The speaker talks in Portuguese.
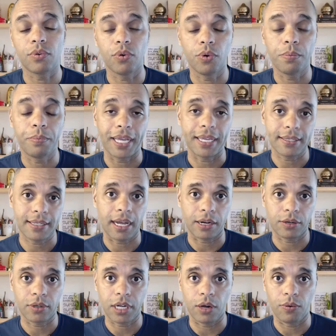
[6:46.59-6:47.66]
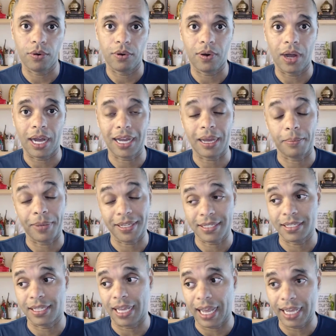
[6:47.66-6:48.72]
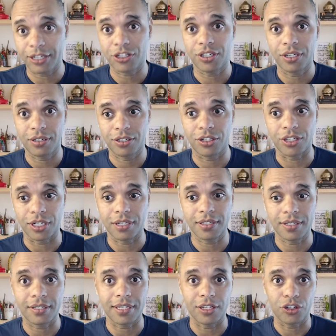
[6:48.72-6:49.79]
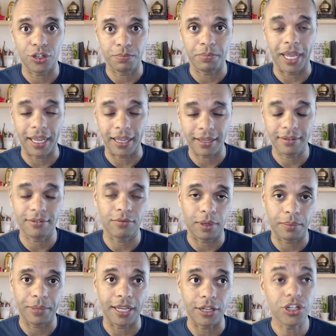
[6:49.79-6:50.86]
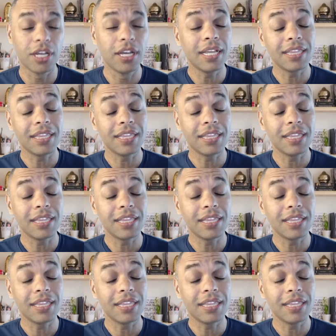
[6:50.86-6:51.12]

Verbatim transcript: o bem-estar do cão, ou a capacidade de se sentir bem no ambiente.